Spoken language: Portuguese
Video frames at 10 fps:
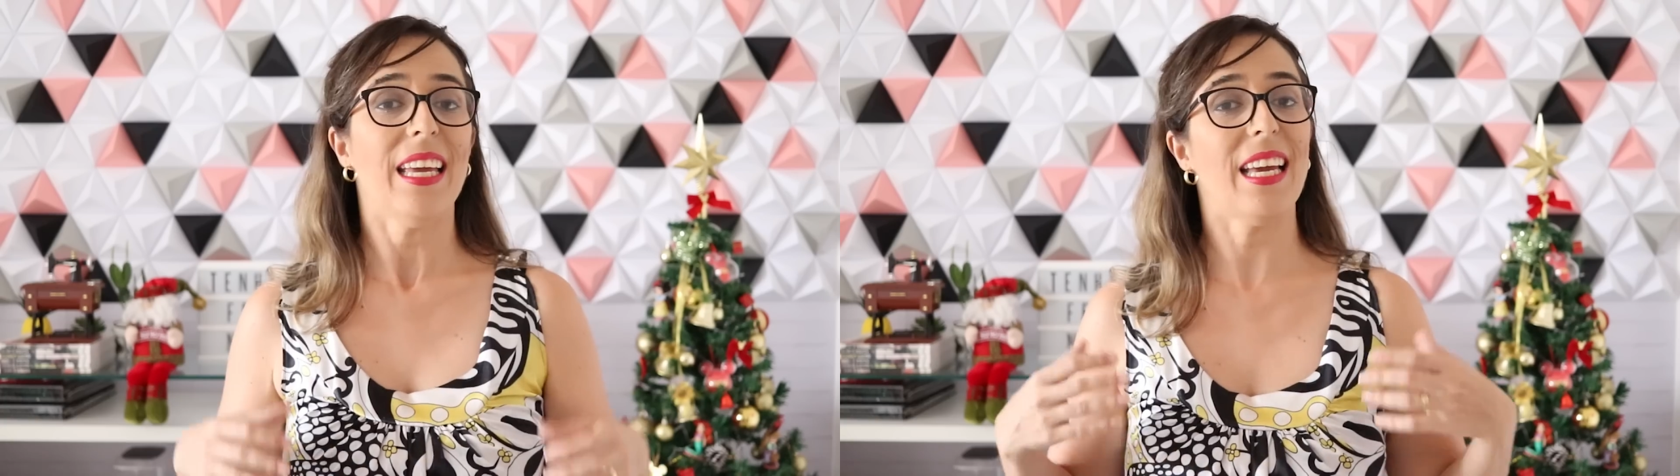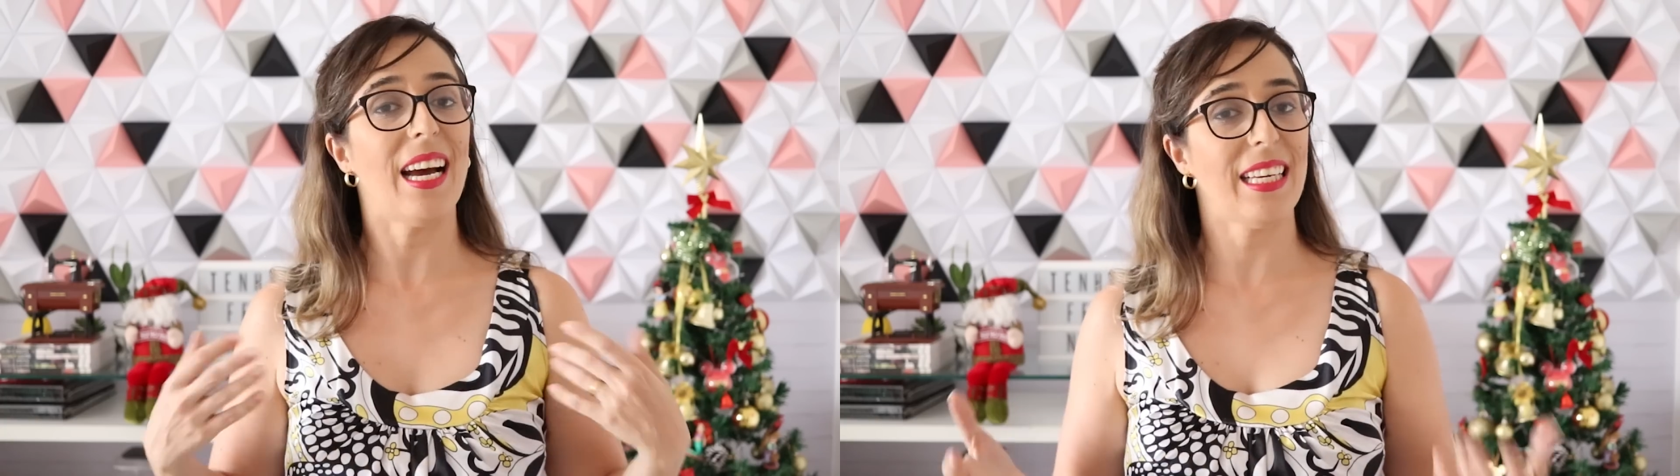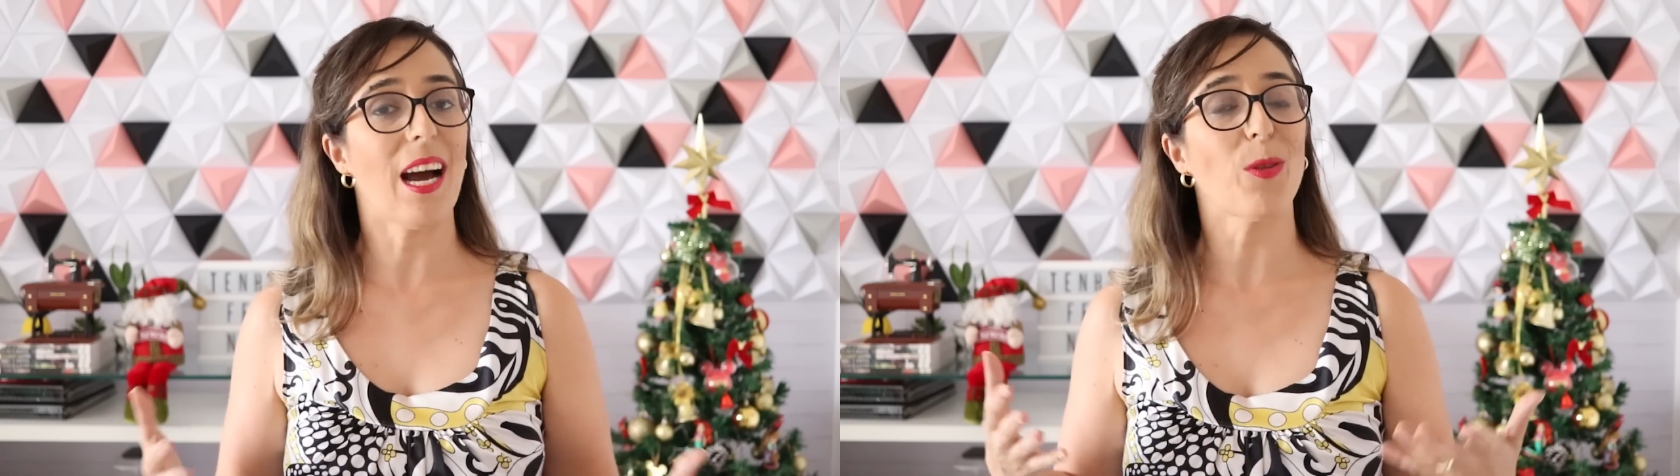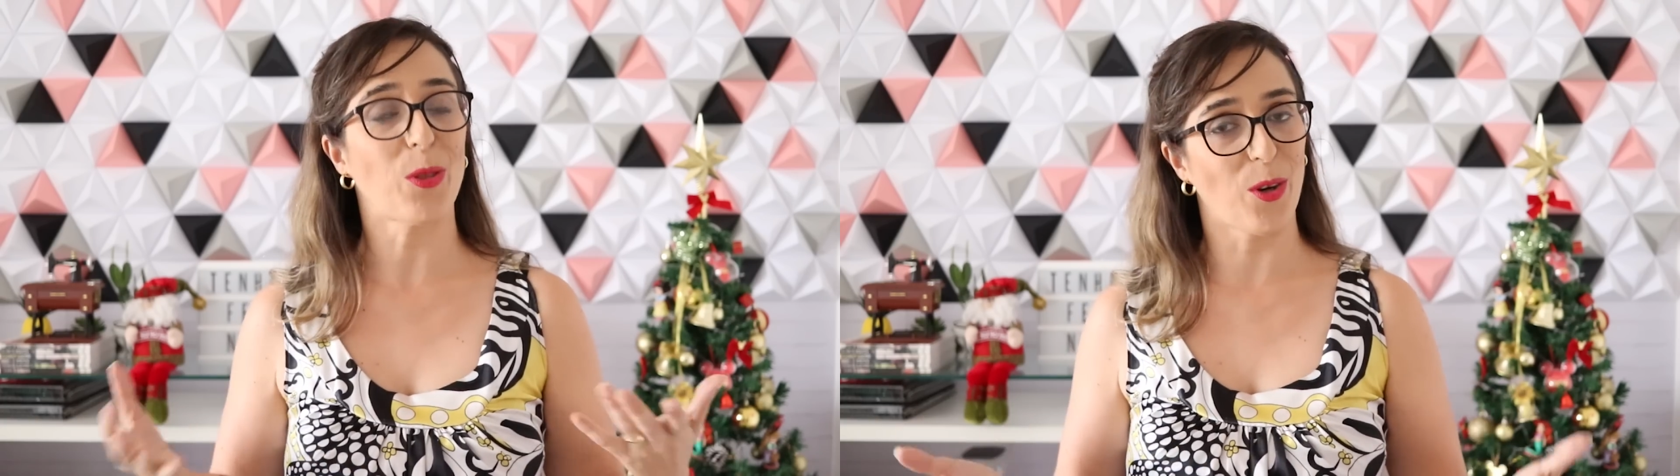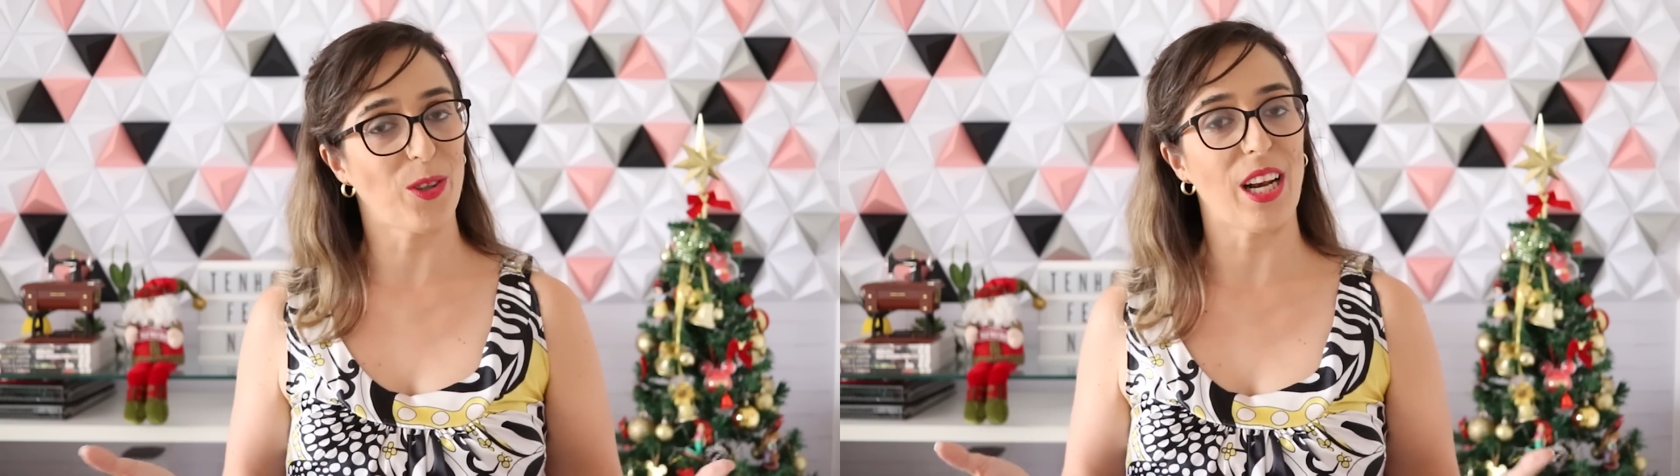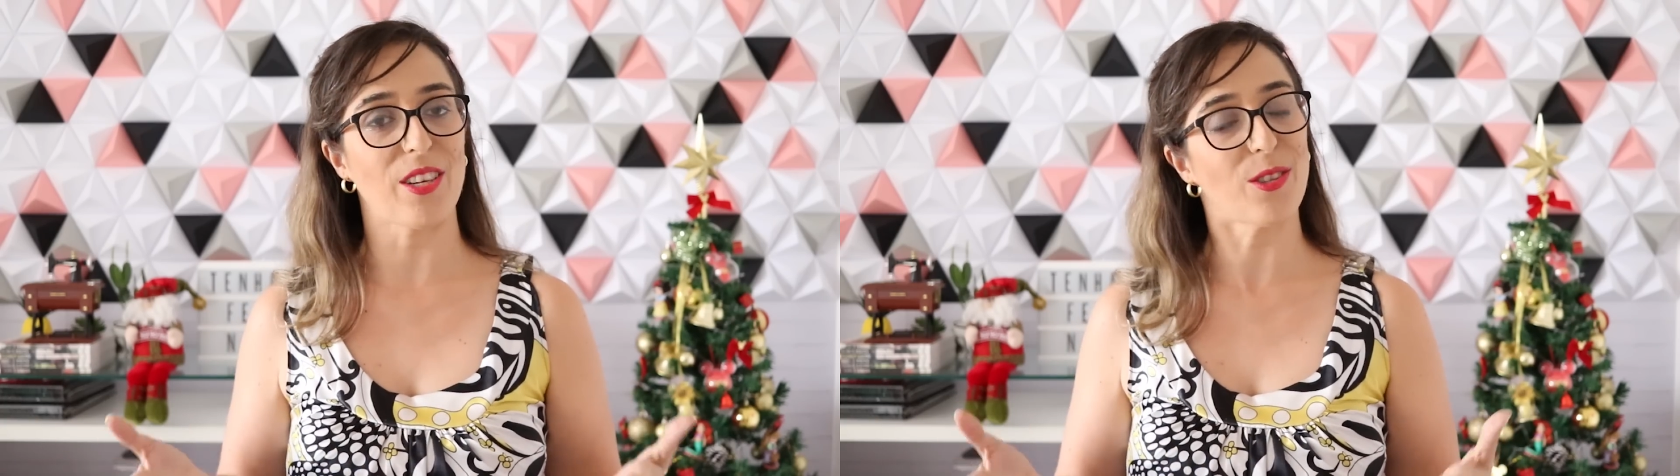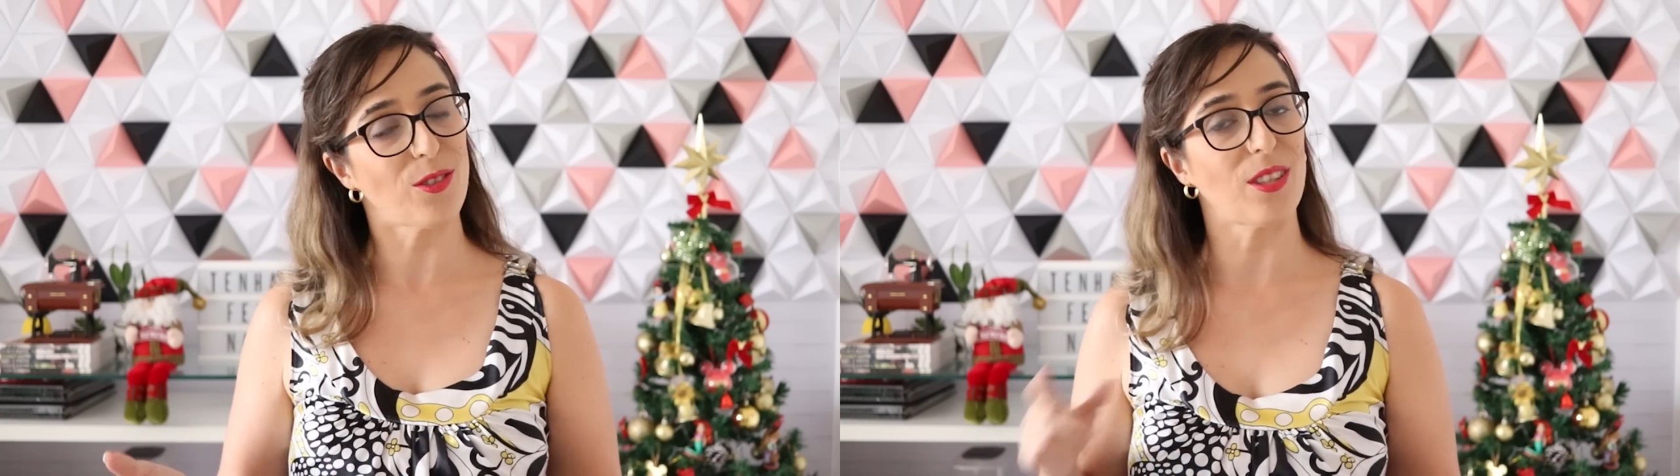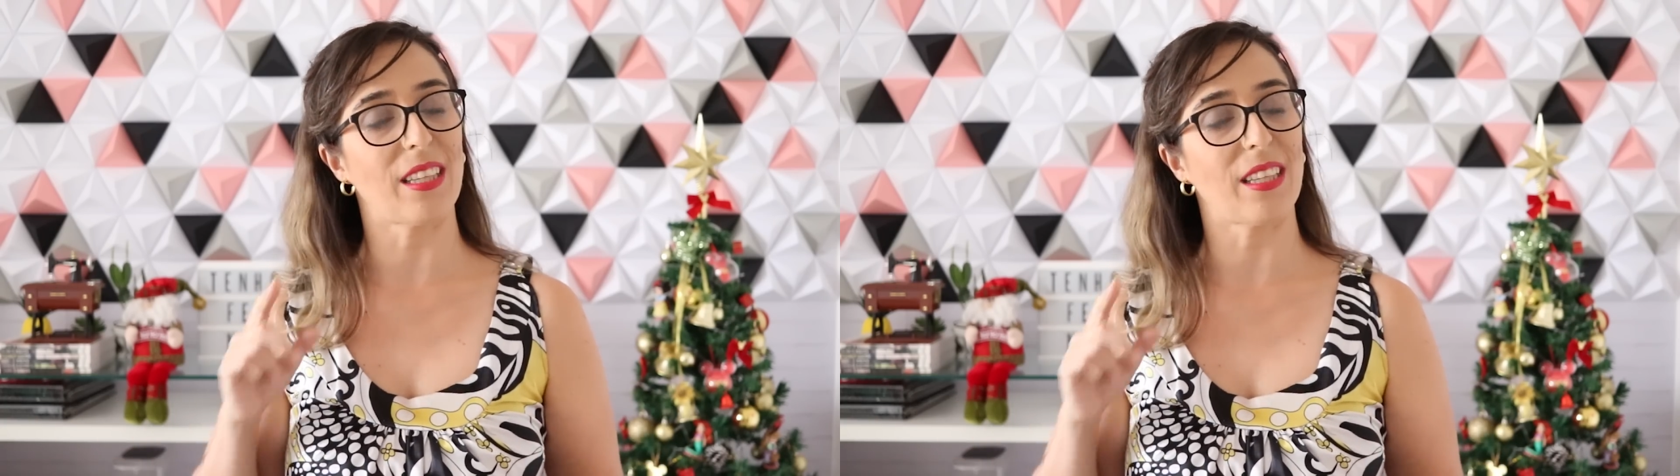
E aí, ao todo, ela juntou